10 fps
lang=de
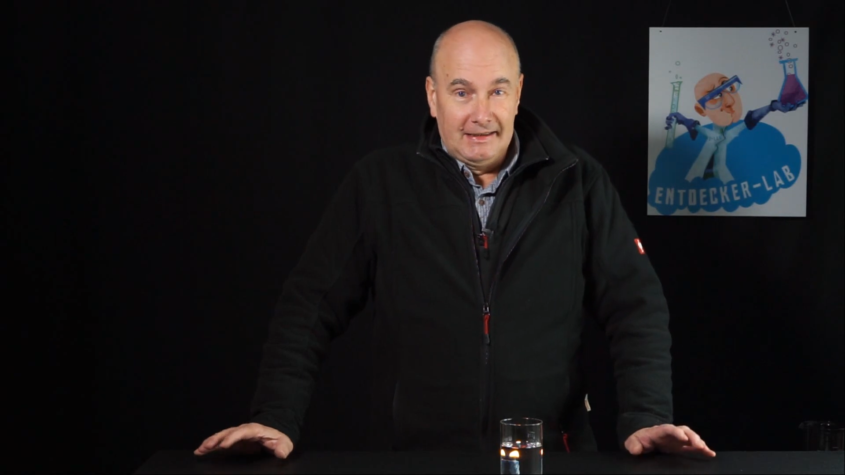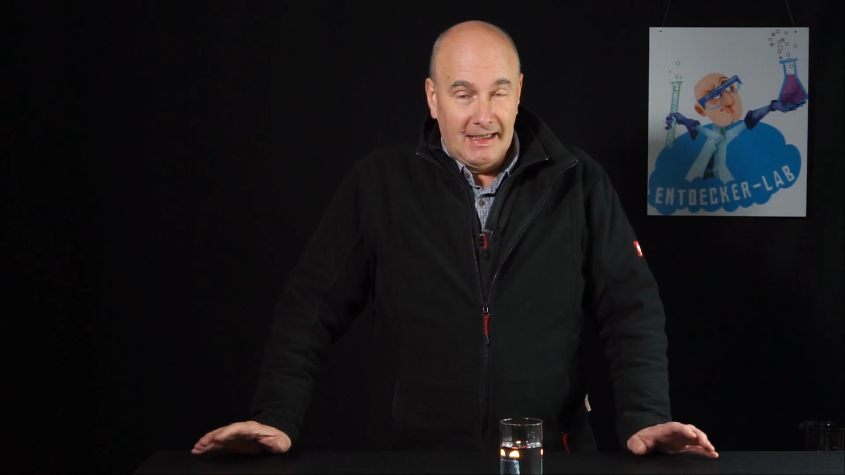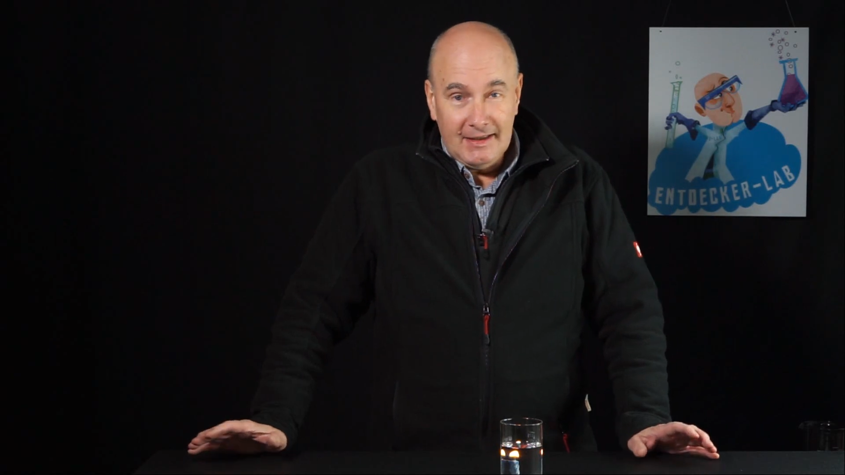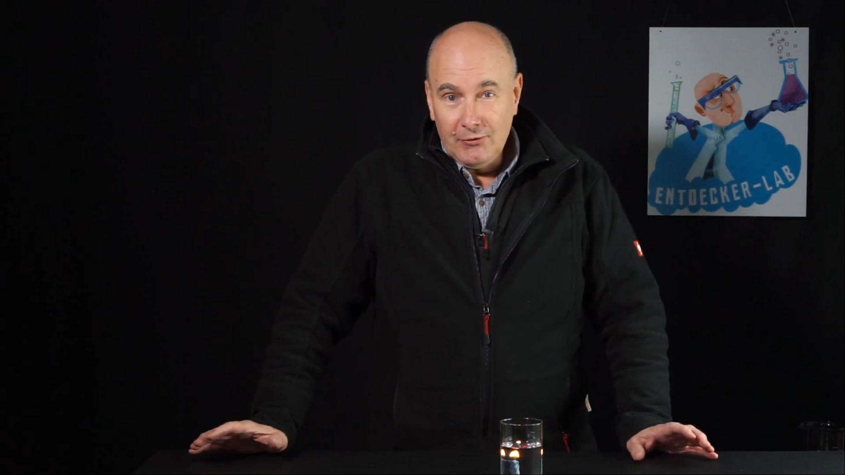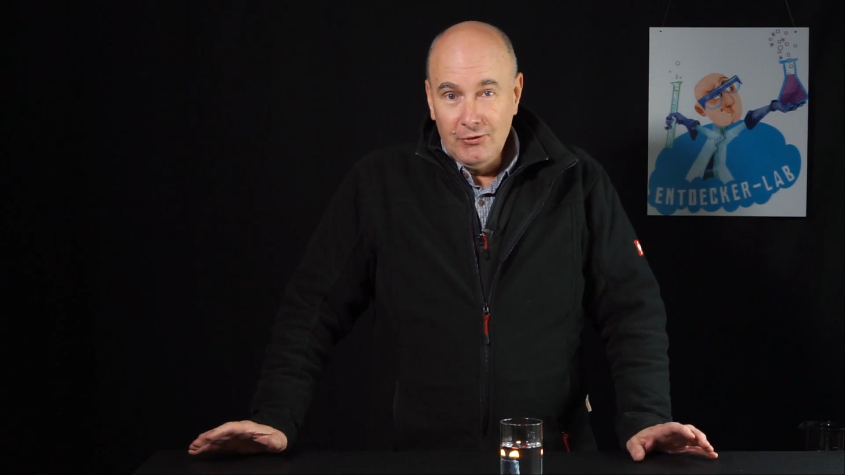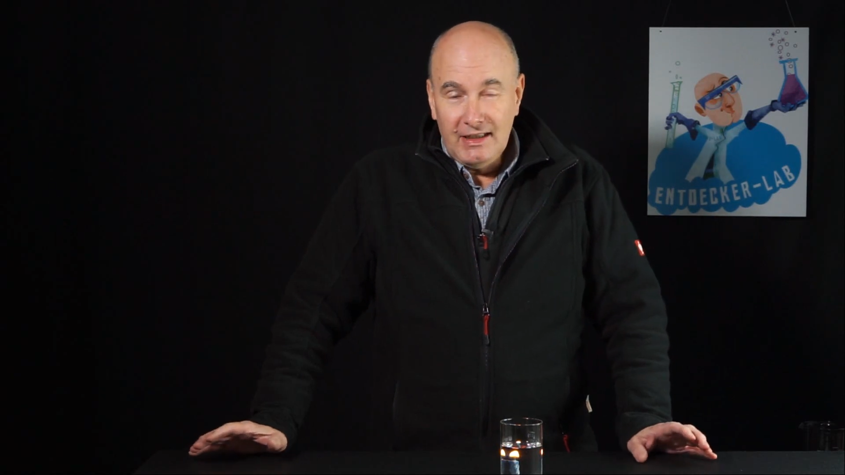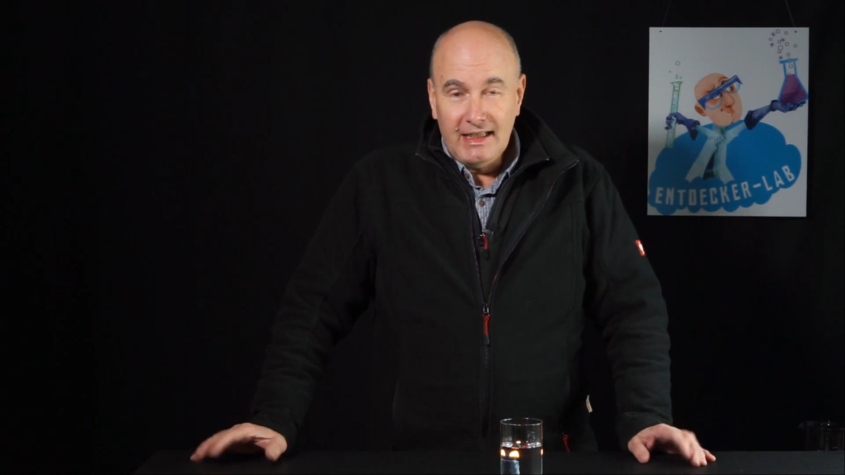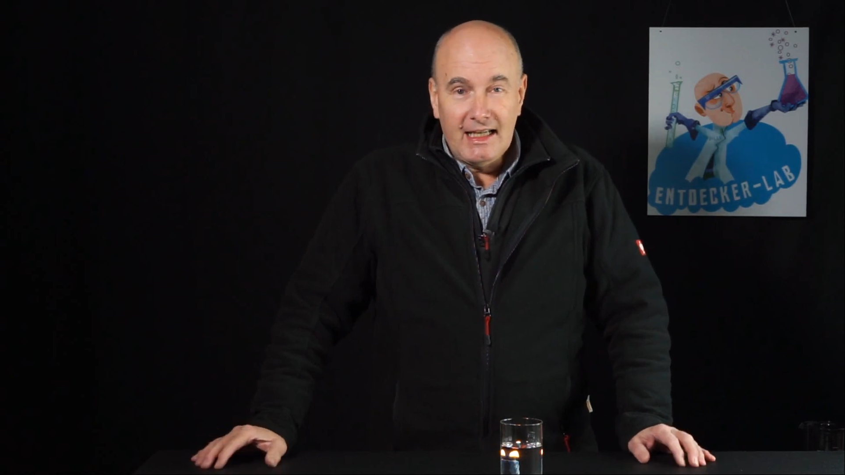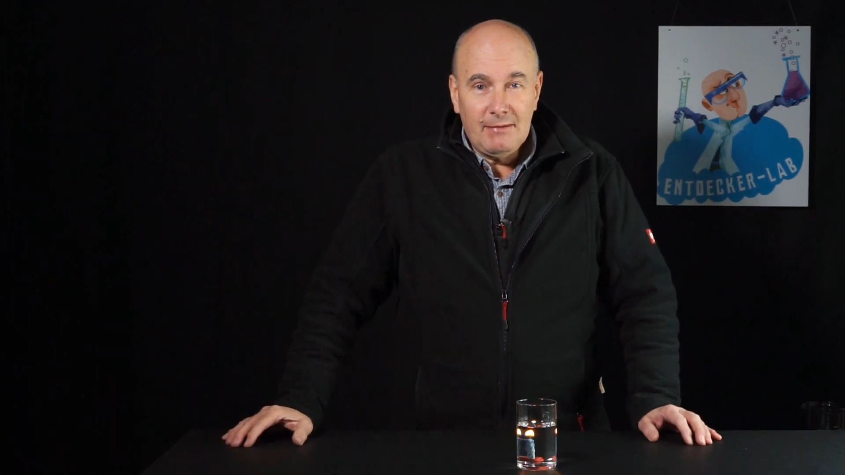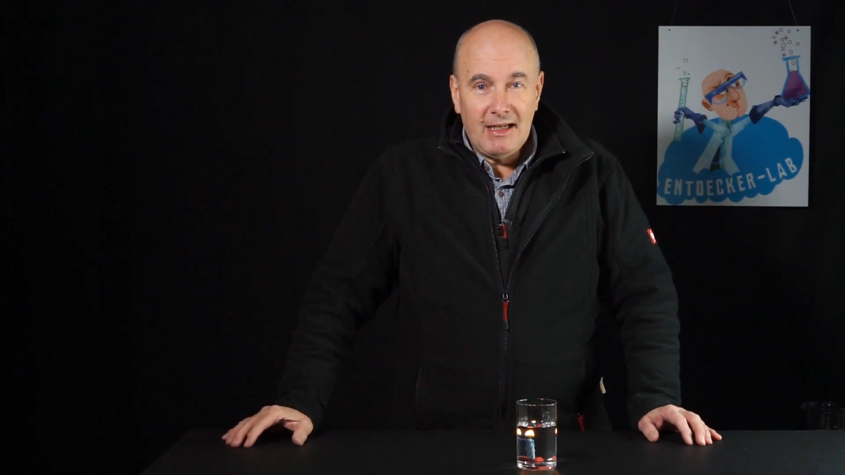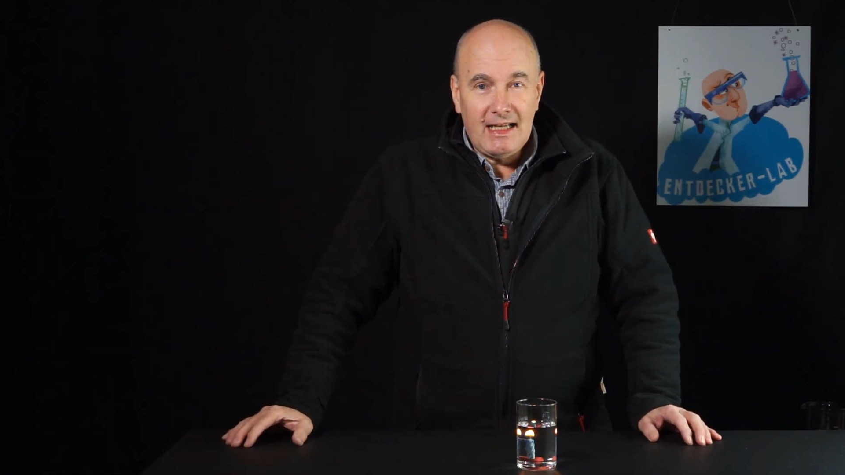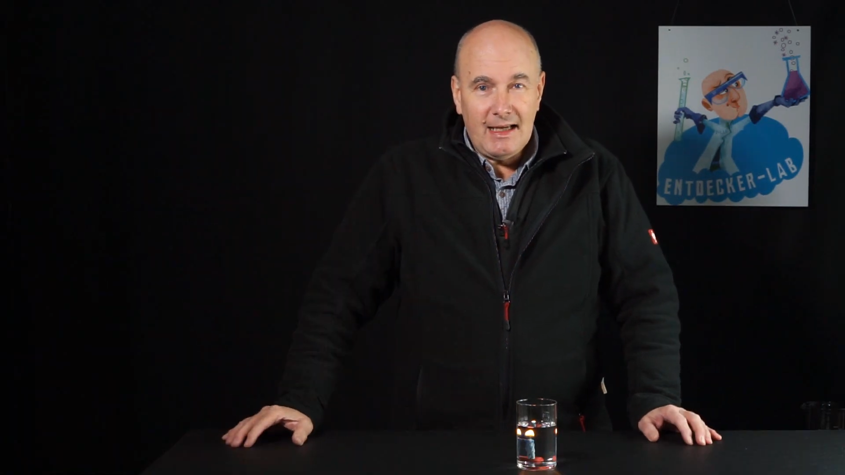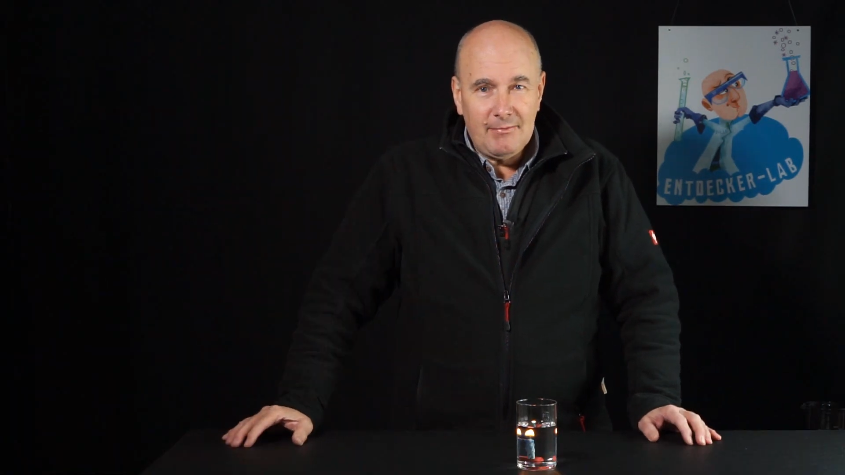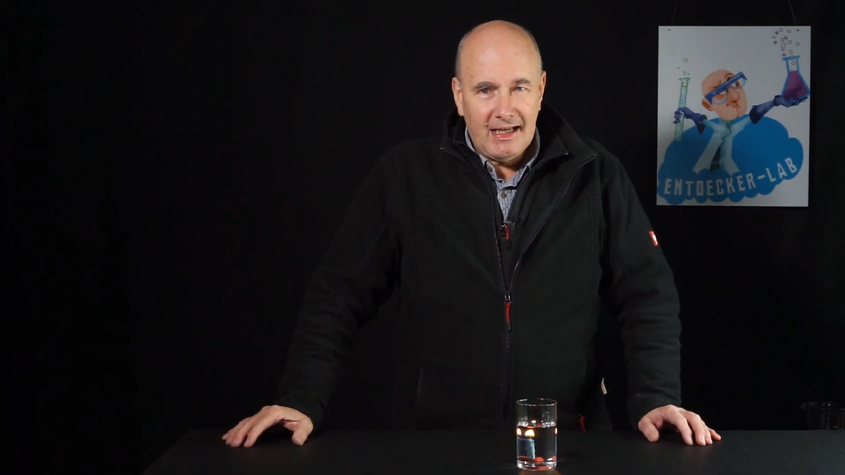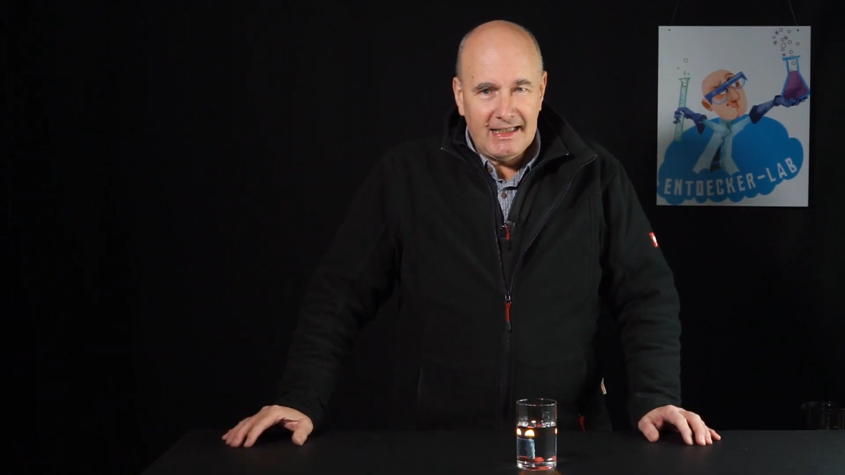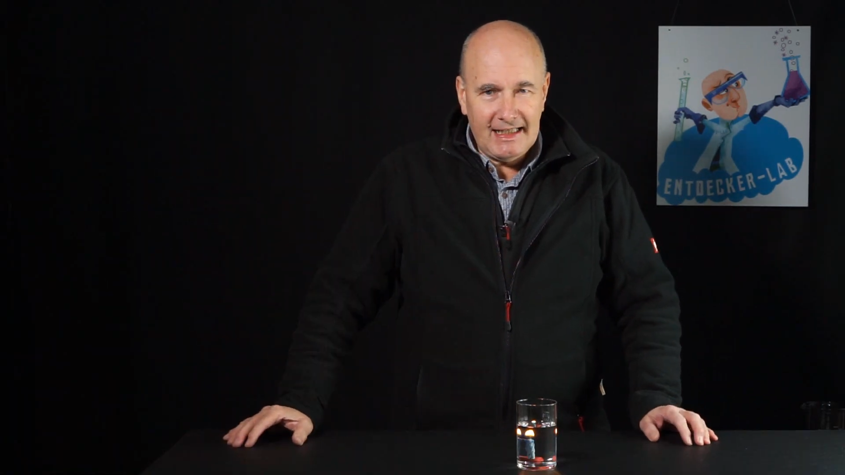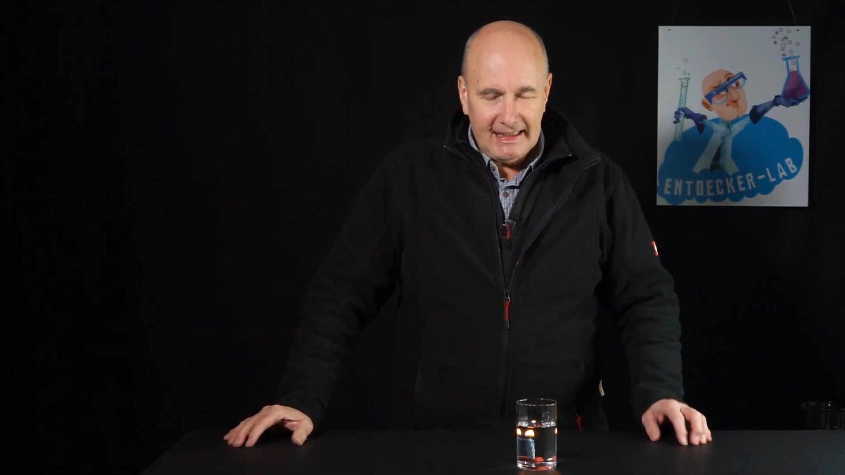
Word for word: Das könnt ihr gerne mal nachmachen,